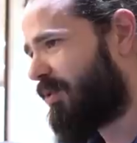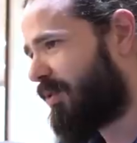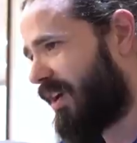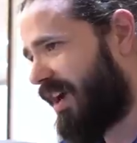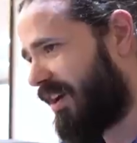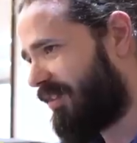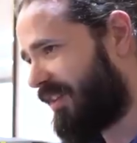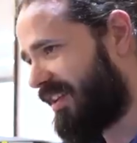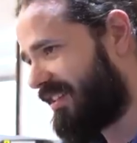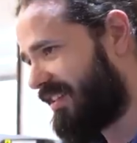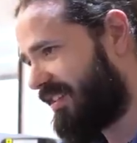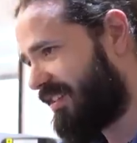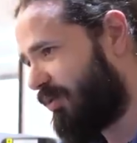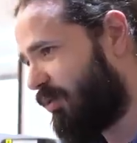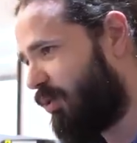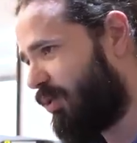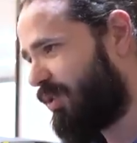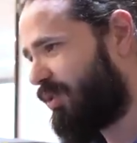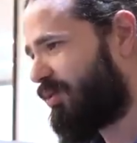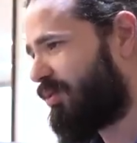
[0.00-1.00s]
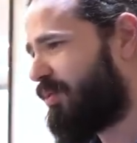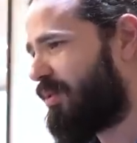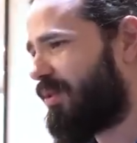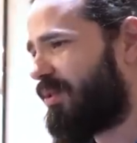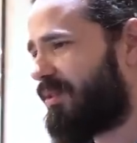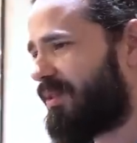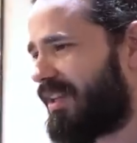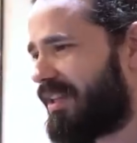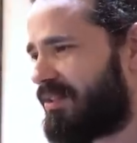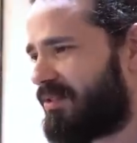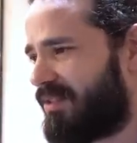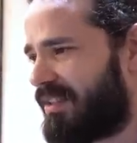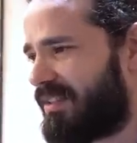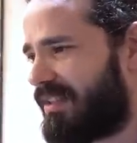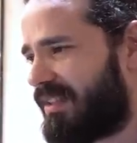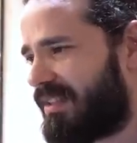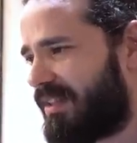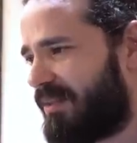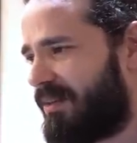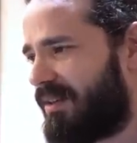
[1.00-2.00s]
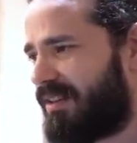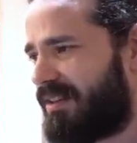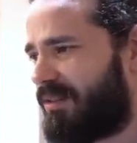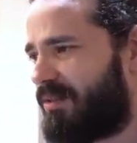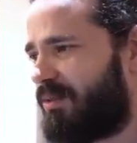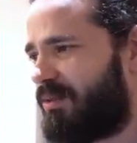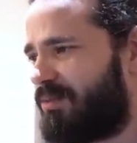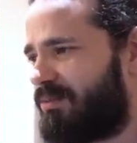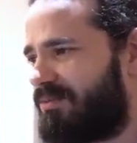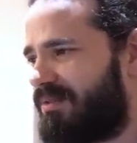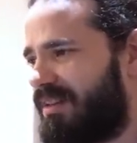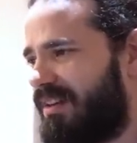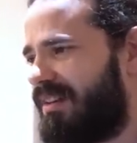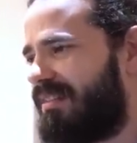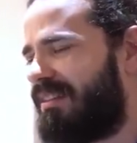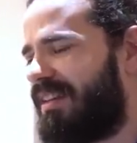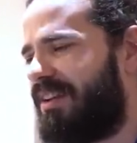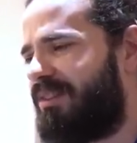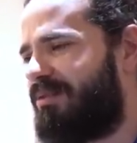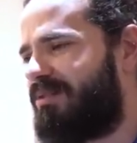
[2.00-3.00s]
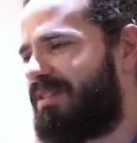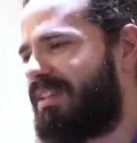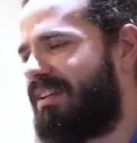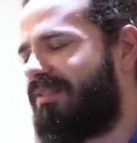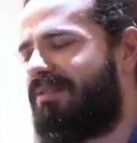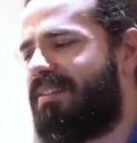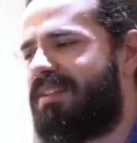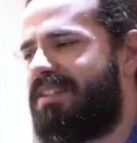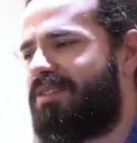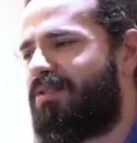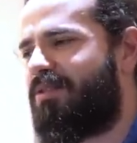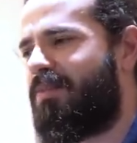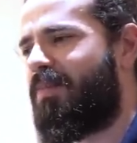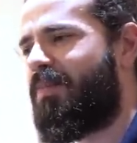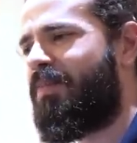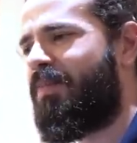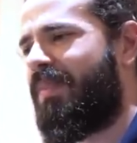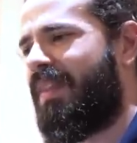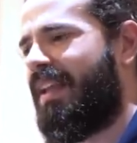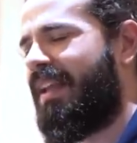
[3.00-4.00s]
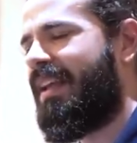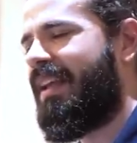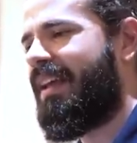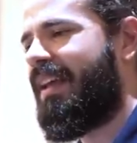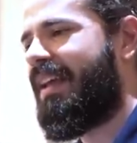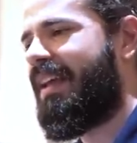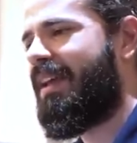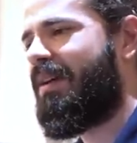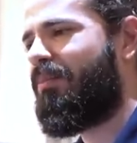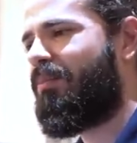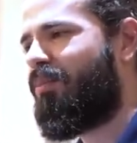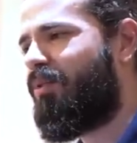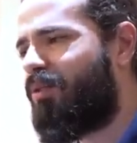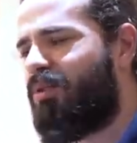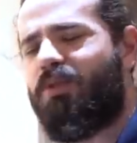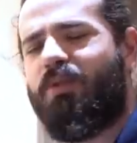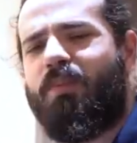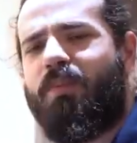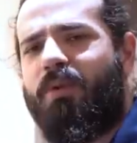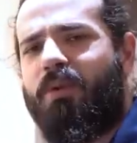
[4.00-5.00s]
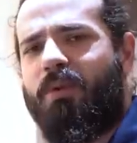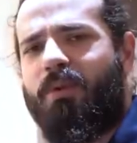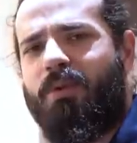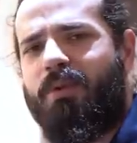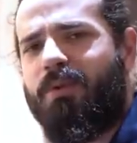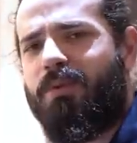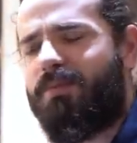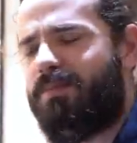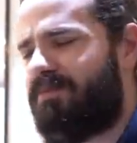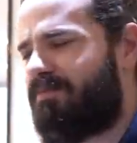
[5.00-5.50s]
O carro às 8 mil rotações está trabalhando com 31 de avanço. É muito pouco.